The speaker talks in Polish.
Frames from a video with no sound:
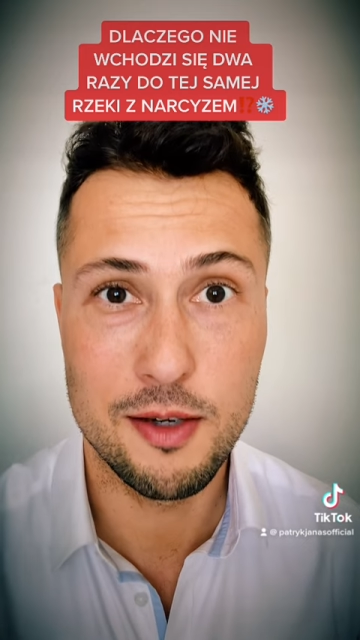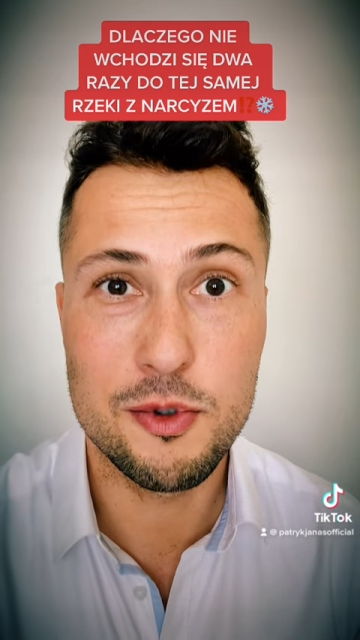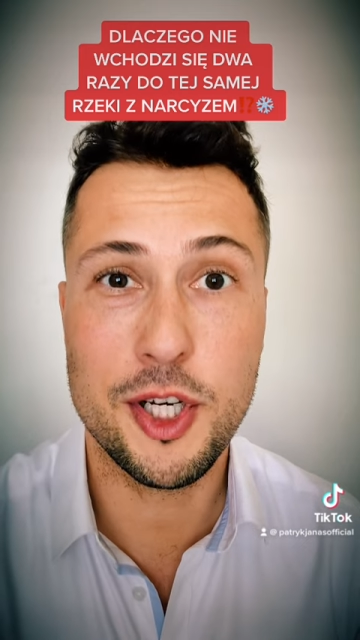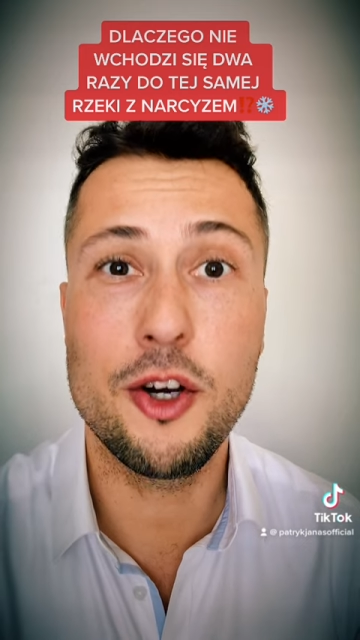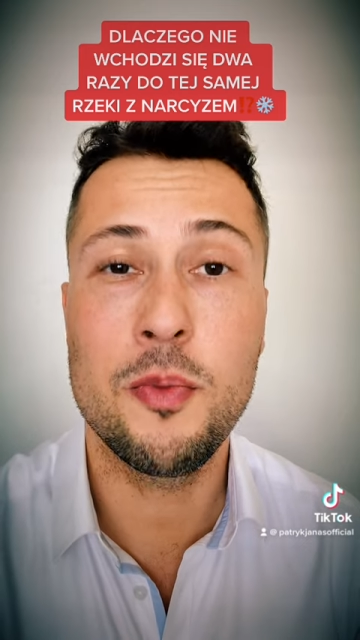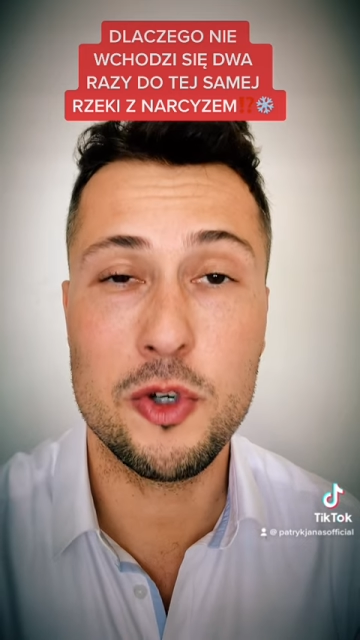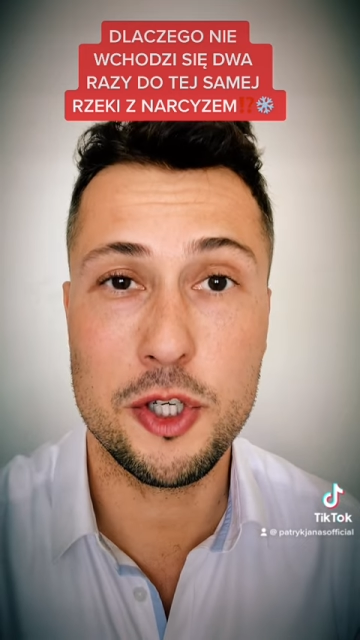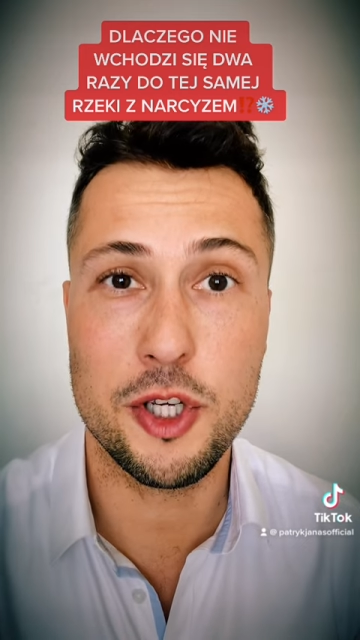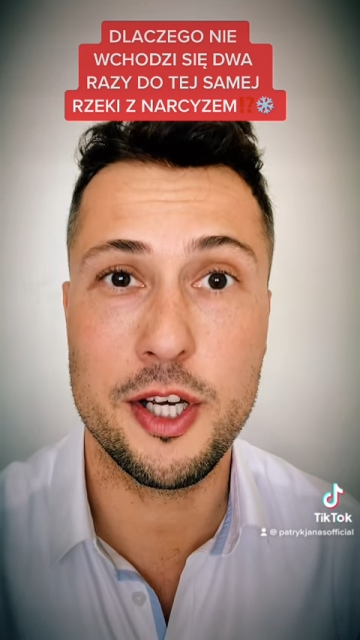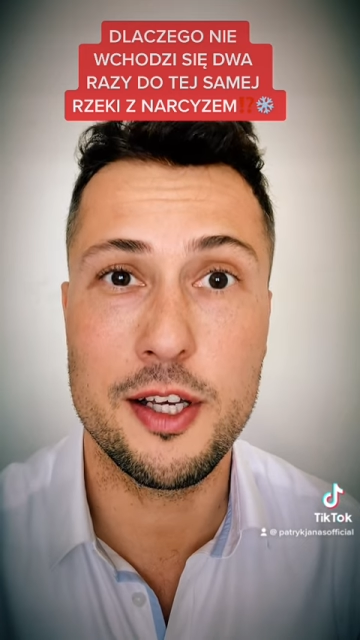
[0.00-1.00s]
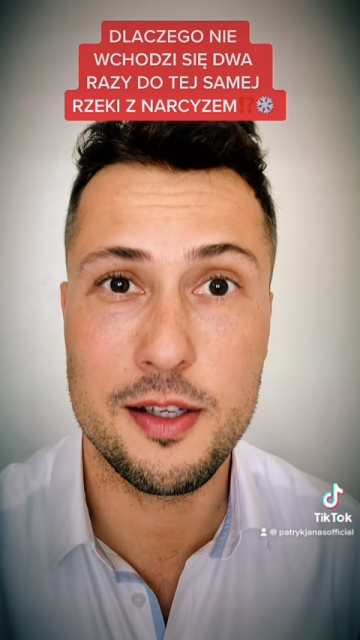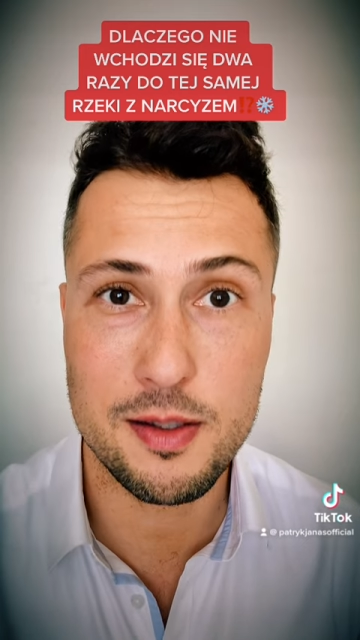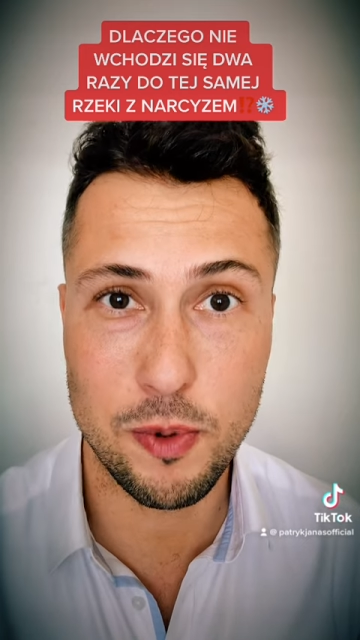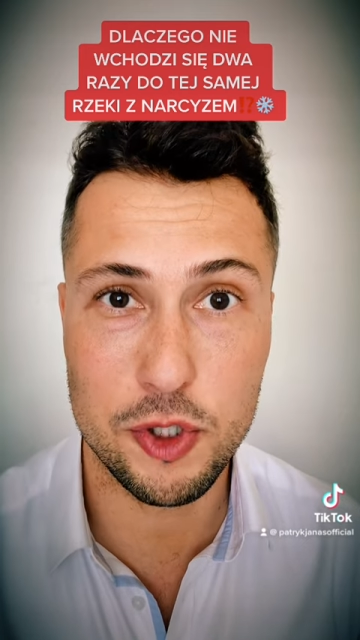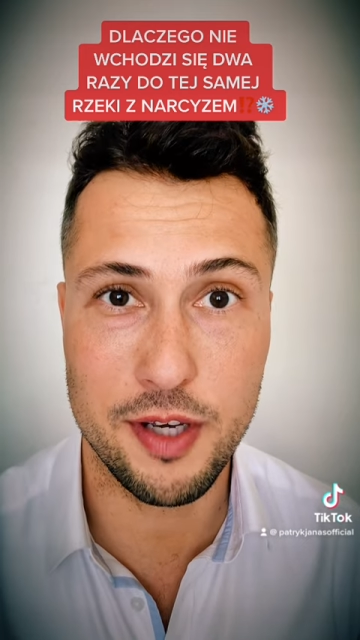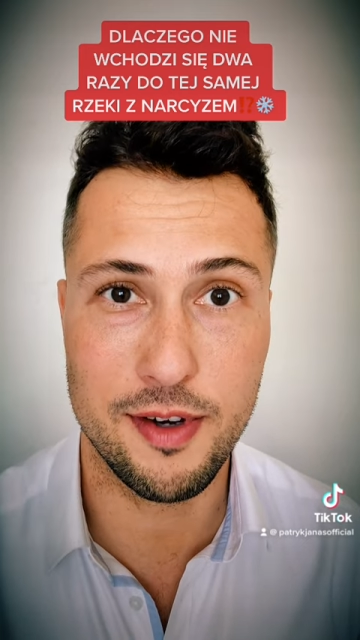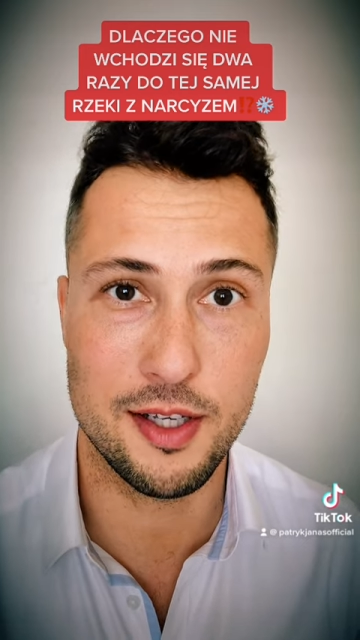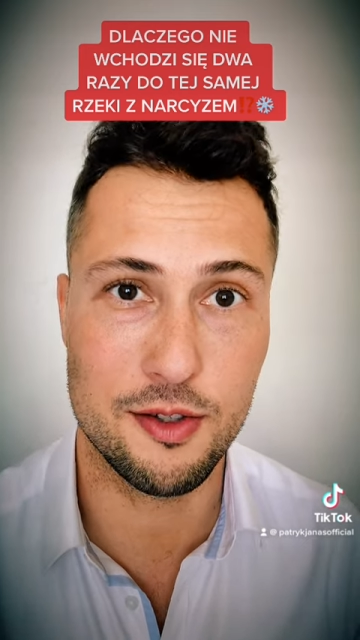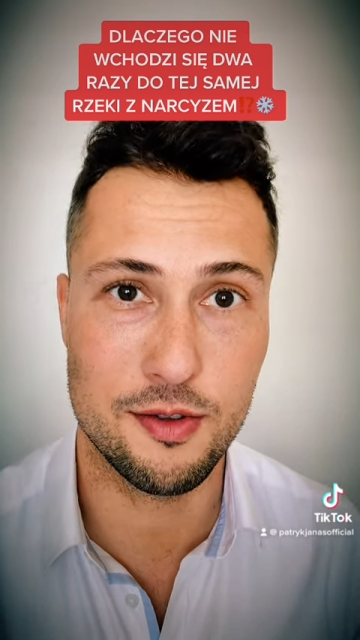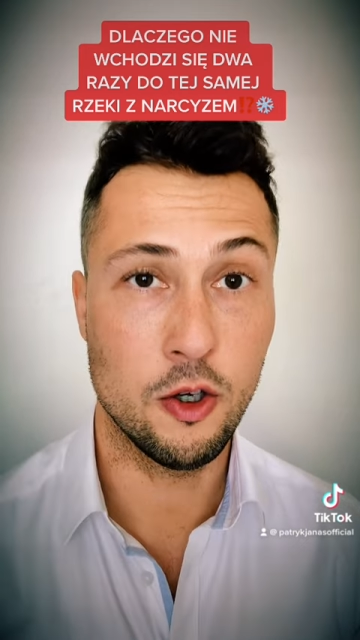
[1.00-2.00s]
Czego może się
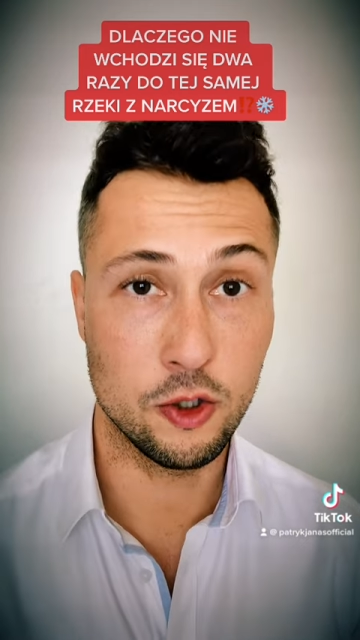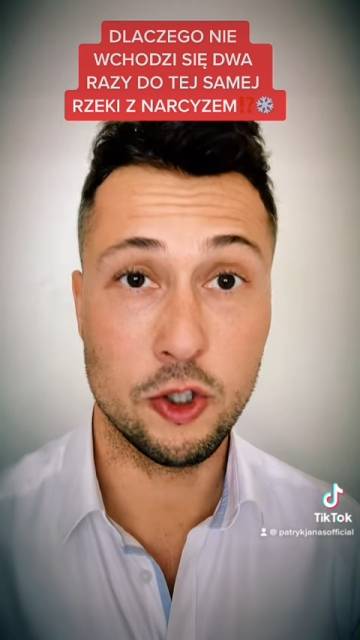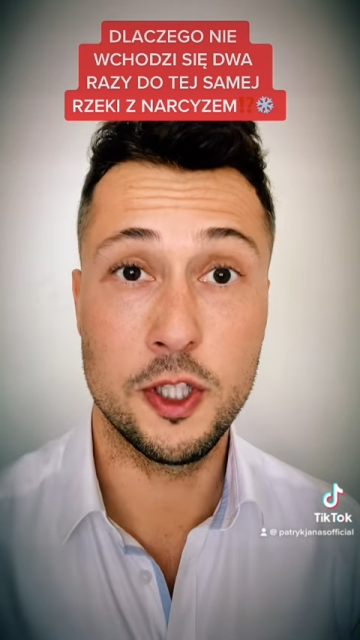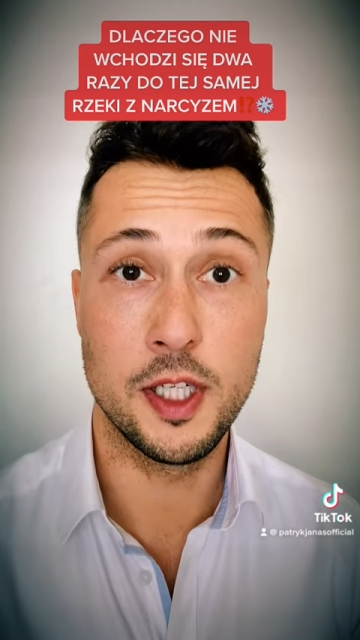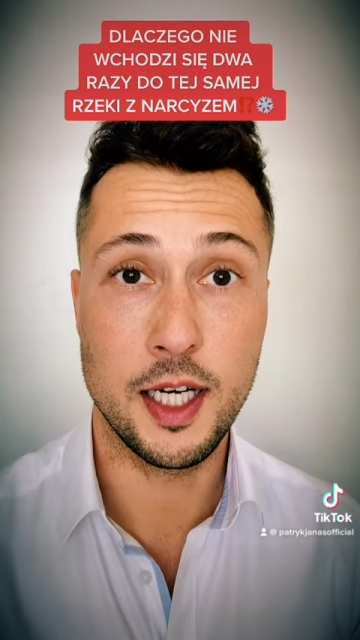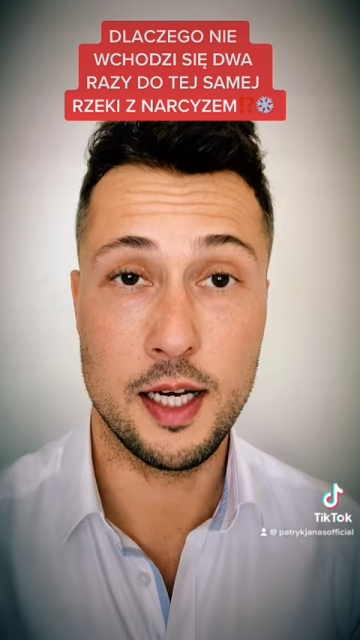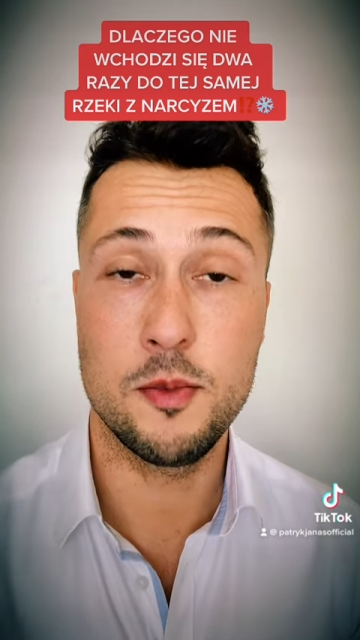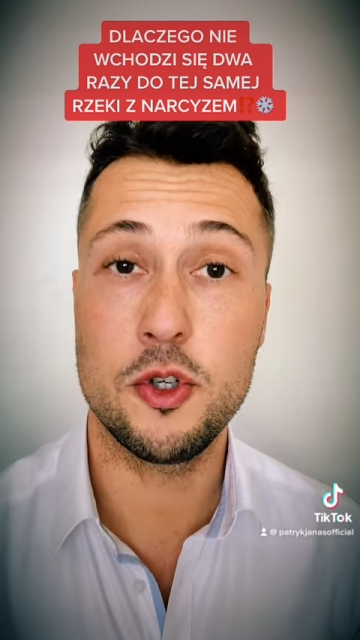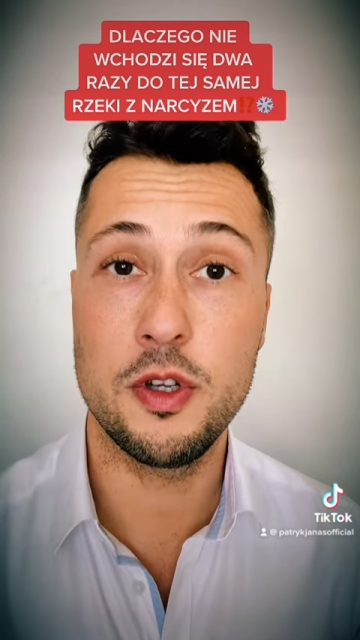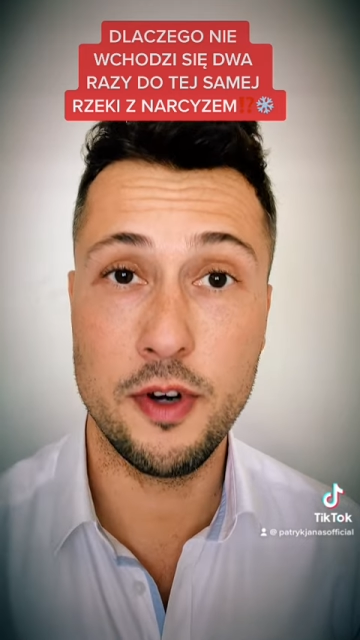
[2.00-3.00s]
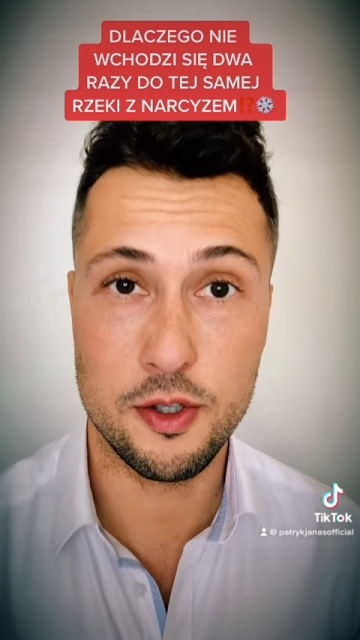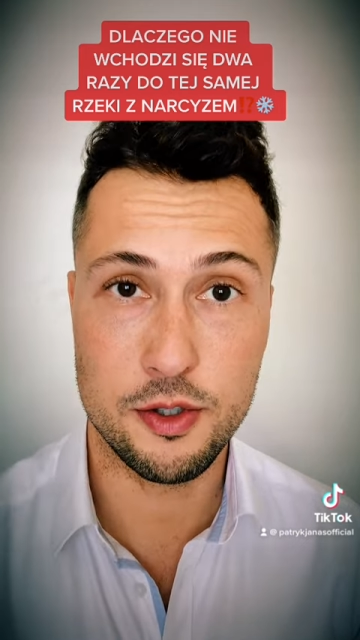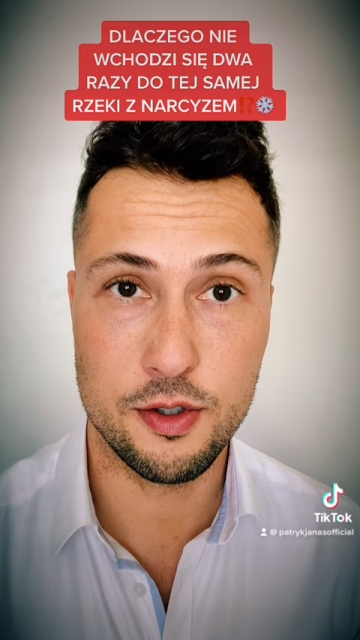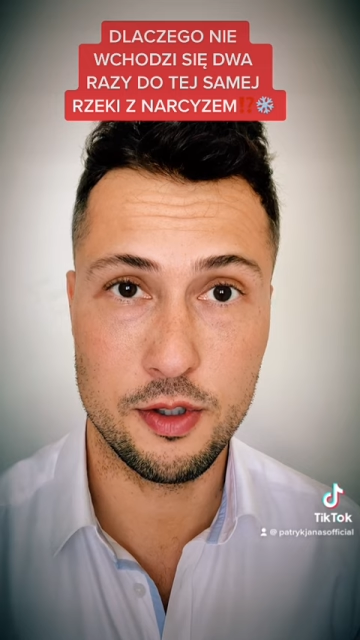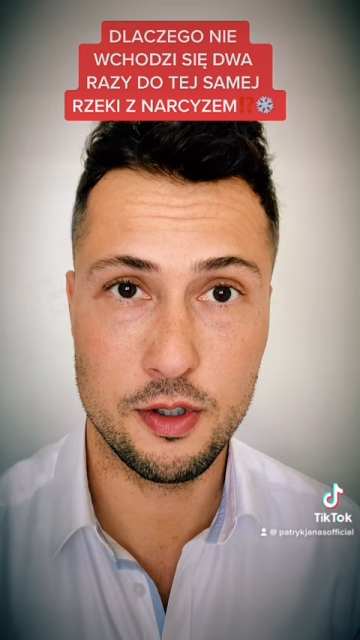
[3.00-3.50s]
spodziewać? Oto kilka możliwości.